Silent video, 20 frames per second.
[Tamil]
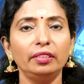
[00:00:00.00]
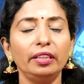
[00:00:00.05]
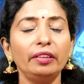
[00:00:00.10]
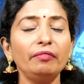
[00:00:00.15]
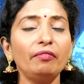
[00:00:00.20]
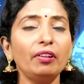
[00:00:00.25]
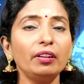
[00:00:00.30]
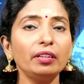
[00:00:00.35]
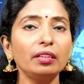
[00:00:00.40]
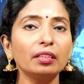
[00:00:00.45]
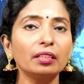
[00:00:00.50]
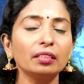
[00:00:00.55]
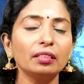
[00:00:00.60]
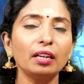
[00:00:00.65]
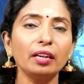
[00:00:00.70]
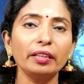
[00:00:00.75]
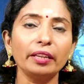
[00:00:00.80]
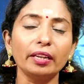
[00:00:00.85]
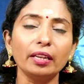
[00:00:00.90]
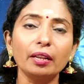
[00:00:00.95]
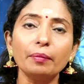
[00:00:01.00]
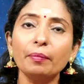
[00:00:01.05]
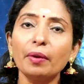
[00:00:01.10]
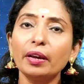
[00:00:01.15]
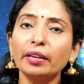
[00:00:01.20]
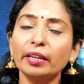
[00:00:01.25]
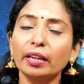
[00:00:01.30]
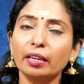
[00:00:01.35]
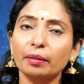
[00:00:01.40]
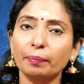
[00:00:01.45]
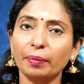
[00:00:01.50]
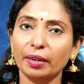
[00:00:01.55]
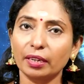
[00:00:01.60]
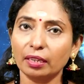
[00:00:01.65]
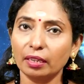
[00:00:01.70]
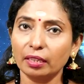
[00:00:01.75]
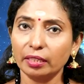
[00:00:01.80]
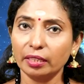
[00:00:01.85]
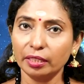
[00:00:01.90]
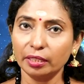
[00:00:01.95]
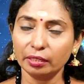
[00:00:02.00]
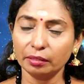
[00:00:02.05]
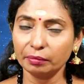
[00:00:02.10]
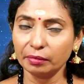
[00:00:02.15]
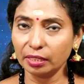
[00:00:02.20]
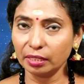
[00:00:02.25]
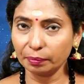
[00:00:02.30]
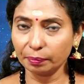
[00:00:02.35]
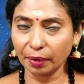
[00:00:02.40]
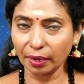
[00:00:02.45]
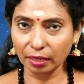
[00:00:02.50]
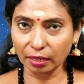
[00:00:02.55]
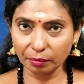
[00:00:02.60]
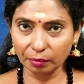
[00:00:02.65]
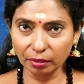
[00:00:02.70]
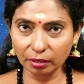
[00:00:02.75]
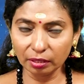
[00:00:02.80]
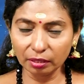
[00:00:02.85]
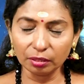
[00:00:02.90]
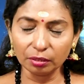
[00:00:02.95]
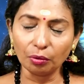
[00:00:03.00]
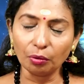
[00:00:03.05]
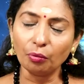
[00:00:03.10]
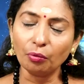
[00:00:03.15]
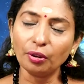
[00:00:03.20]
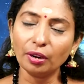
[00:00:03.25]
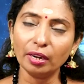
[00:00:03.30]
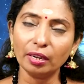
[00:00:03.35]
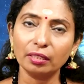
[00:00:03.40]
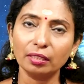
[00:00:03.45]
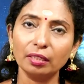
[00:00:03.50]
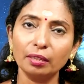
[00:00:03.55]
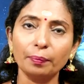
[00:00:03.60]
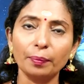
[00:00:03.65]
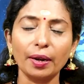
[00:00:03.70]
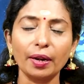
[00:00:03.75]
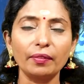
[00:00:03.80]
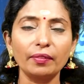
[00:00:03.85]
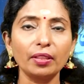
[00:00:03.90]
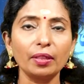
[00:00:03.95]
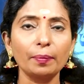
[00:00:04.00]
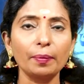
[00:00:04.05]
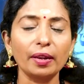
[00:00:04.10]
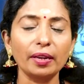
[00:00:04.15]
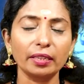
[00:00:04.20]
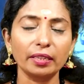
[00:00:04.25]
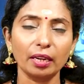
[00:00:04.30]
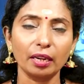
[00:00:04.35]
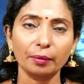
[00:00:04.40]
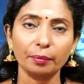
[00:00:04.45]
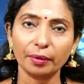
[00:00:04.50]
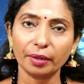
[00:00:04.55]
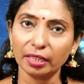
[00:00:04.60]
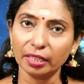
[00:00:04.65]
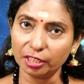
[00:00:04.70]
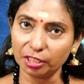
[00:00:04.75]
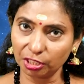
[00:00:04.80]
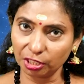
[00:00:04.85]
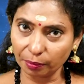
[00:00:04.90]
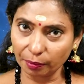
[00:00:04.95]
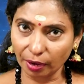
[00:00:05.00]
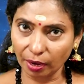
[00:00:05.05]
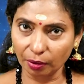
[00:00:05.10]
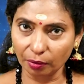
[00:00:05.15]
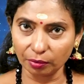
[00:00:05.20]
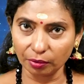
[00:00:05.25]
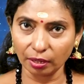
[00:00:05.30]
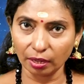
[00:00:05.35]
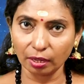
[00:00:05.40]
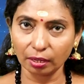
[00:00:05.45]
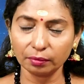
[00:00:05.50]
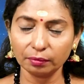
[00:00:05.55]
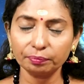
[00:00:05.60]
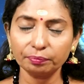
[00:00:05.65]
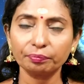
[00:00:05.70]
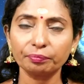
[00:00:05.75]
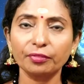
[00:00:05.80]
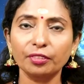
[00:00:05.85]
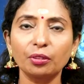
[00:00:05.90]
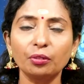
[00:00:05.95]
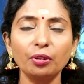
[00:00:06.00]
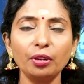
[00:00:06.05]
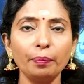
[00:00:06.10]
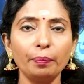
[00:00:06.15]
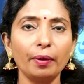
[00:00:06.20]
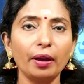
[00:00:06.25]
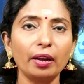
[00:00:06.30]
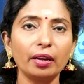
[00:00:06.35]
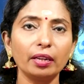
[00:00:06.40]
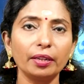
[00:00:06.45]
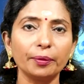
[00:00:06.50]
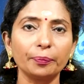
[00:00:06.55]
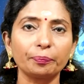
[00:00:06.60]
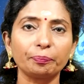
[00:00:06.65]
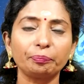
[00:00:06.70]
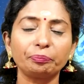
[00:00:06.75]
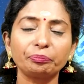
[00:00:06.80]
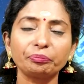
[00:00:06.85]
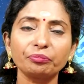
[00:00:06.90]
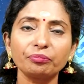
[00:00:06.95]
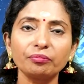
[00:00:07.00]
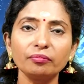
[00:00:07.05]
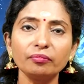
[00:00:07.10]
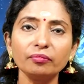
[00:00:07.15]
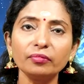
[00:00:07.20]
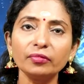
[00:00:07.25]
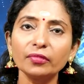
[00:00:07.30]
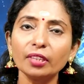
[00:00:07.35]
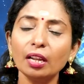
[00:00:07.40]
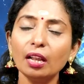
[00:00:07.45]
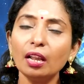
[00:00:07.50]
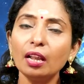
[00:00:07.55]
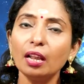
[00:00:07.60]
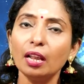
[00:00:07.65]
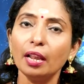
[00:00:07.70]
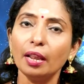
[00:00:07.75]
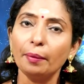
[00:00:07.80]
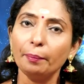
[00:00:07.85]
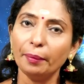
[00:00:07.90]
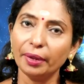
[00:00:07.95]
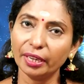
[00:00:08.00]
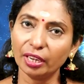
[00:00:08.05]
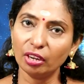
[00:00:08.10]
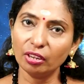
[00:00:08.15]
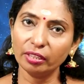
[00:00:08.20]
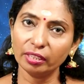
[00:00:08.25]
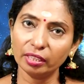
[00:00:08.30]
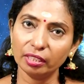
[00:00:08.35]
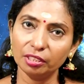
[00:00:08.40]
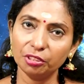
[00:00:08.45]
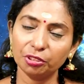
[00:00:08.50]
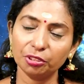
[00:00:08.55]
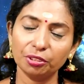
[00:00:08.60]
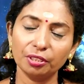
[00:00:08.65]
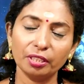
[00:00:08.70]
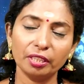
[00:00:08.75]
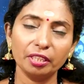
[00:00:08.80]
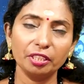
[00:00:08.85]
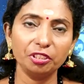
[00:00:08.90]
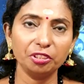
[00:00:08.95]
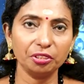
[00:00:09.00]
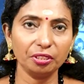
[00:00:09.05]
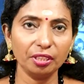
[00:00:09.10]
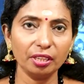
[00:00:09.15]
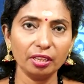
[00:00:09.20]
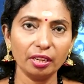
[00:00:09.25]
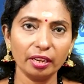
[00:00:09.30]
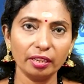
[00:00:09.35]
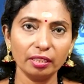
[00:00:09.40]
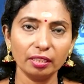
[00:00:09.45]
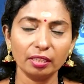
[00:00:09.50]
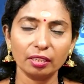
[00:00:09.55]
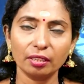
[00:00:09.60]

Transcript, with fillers: இவ்வாறு இருக்கிறதுனால என்ன மாதிரியான படங்கள் கிட்டும் என்று பார்க்கும்பொழுது உங்களுக்கு பலவிதமான நன்மைகள் நிச்சயமாக உண்டாகும் குறிப்பாக மெக்கானிக்கல் இன்ஜினியர் இன்ஜினியர் லைனில்